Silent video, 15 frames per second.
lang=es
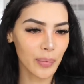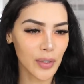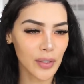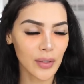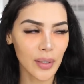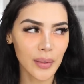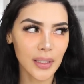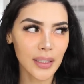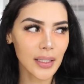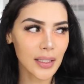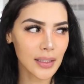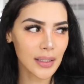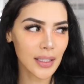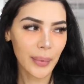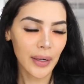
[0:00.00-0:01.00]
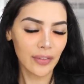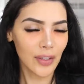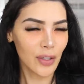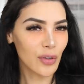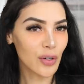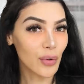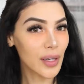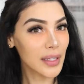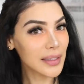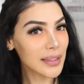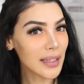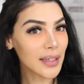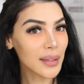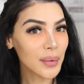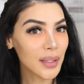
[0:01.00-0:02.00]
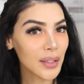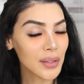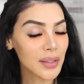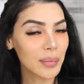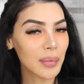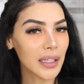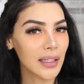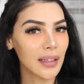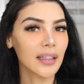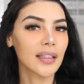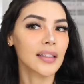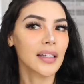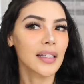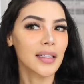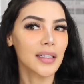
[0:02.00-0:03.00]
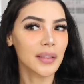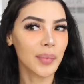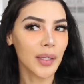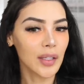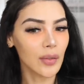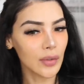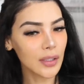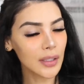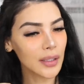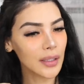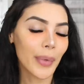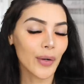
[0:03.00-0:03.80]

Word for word: por eso a veces prefiero no hacer videos de maquillaje en español,